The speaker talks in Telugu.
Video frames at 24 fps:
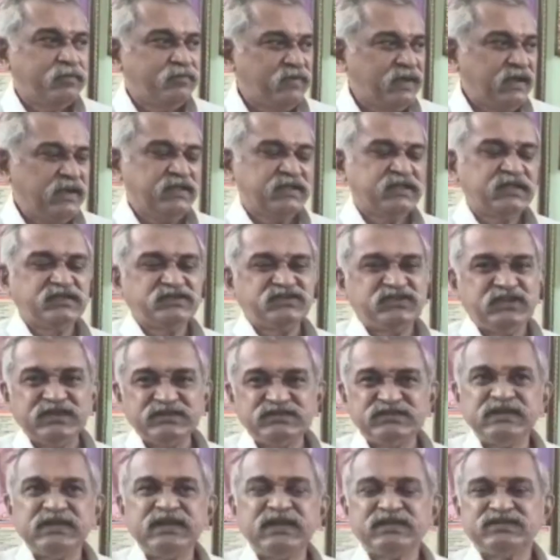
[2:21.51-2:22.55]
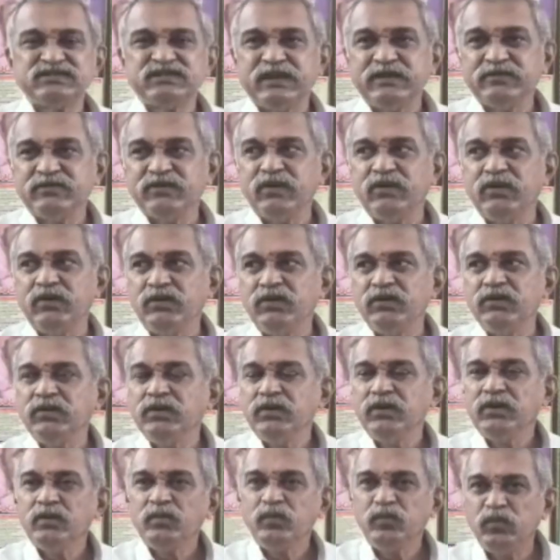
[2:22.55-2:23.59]
వాళ్ళకి చేసిన సేవలో
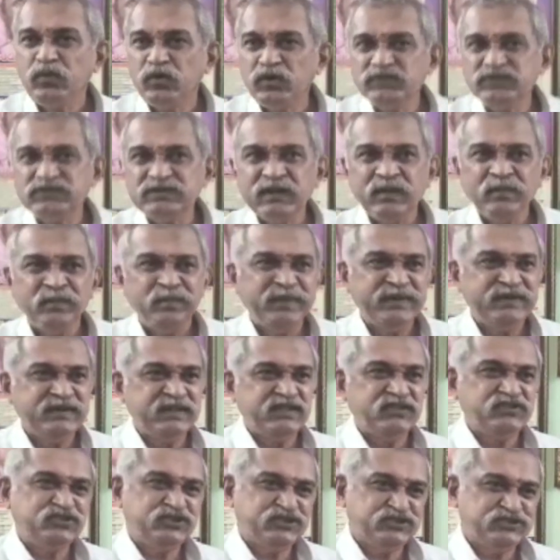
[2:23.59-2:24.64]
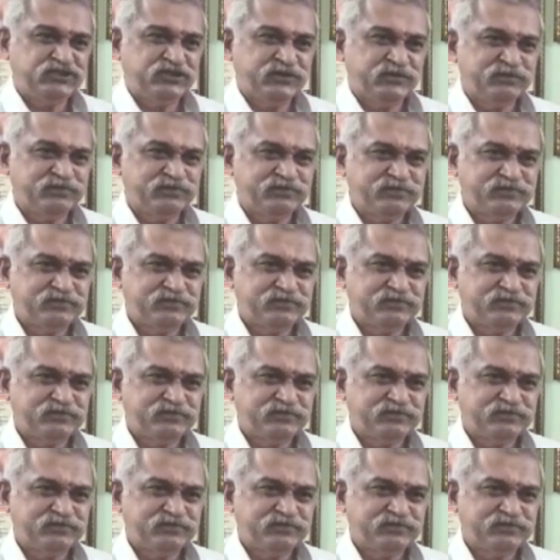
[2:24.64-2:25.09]
భోజనం పెట్టే చేశాం